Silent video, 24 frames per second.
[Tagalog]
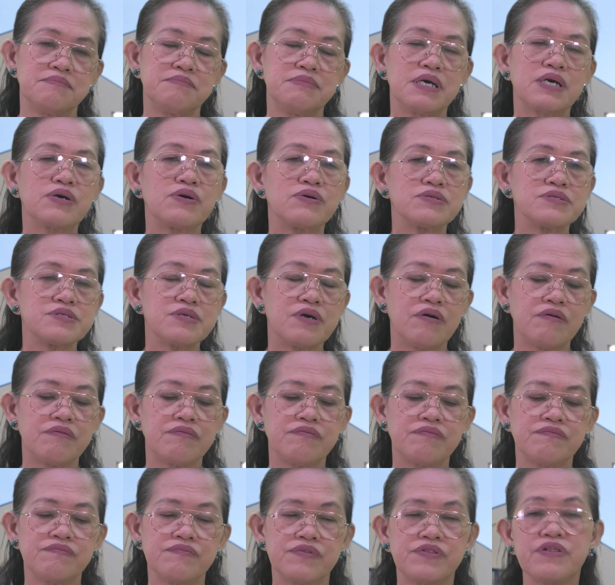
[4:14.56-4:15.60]
because
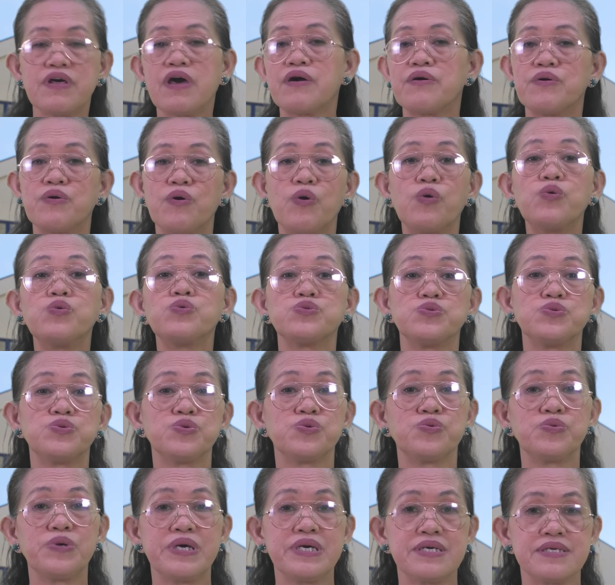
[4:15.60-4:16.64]
of their own
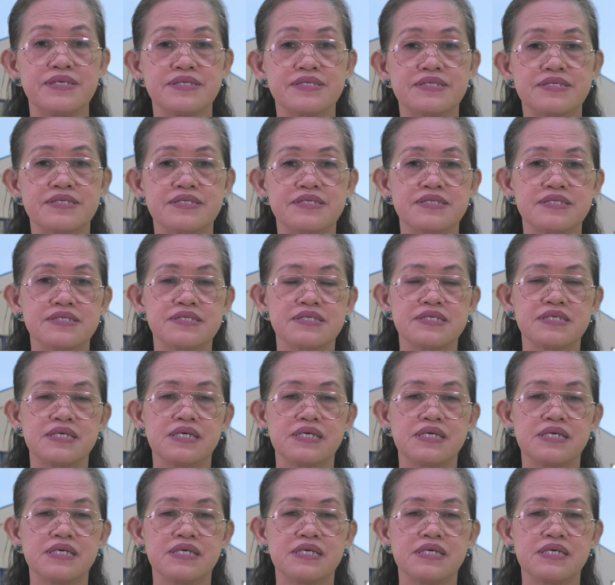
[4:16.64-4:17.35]
doings.